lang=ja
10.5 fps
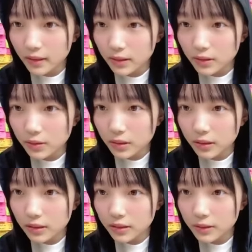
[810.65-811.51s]
そうな
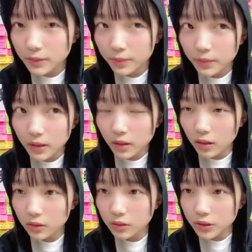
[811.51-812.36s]
んですよ。
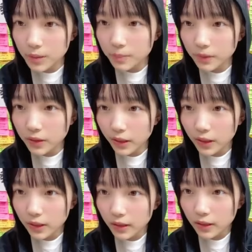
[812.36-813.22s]
あ、51分だ。
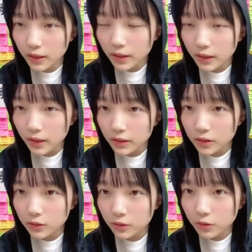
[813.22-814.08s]

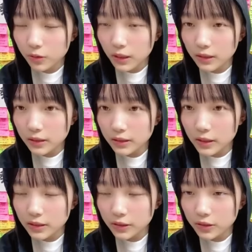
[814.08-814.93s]
ちょっと告白し
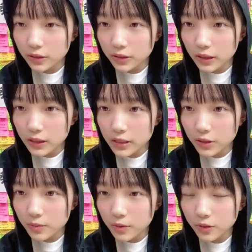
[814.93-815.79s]
てスクショして男
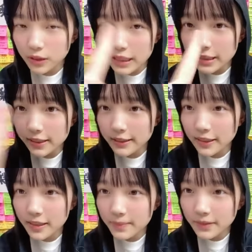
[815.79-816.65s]
女もう。ケンチャー
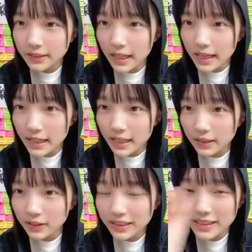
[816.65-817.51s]
さん、レンボスターありが
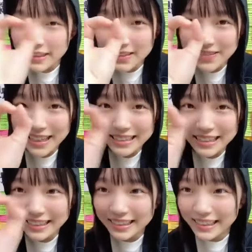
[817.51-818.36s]
とう。チリチリミキア
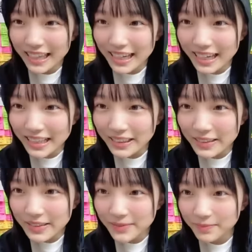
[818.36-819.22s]
さん、クッキーありが
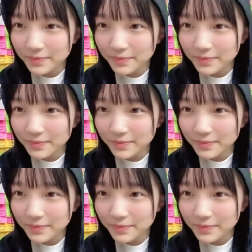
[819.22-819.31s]
とう。